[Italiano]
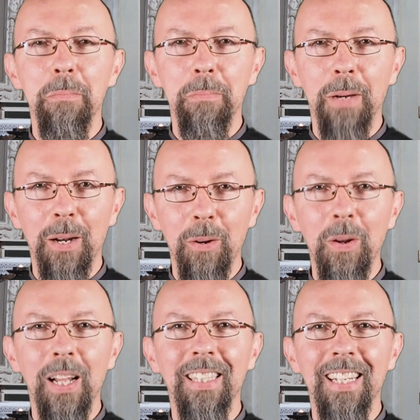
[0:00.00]

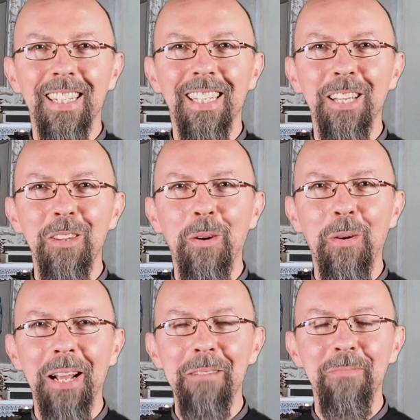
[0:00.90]
Parola del
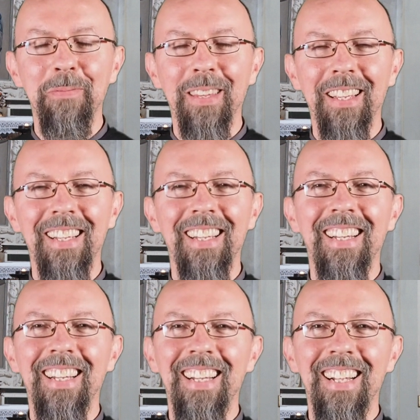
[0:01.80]
Signore.
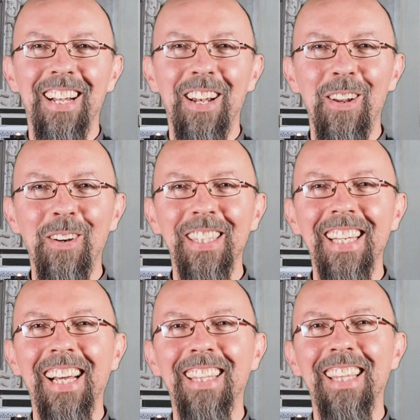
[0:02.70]

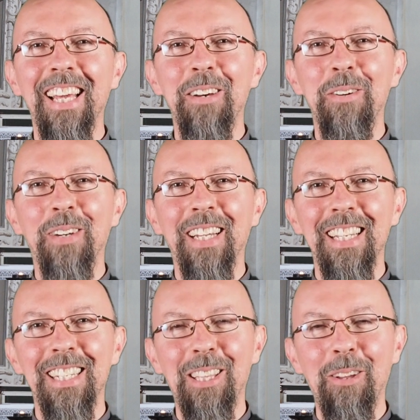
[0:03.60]
Lode a te, o oh
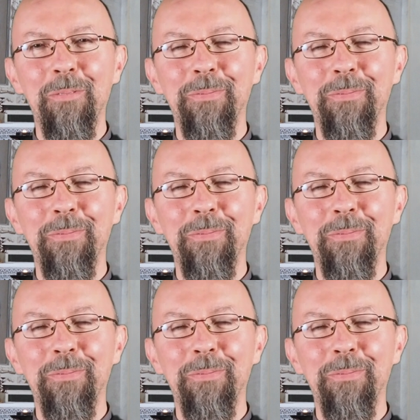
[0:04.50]
Cristo.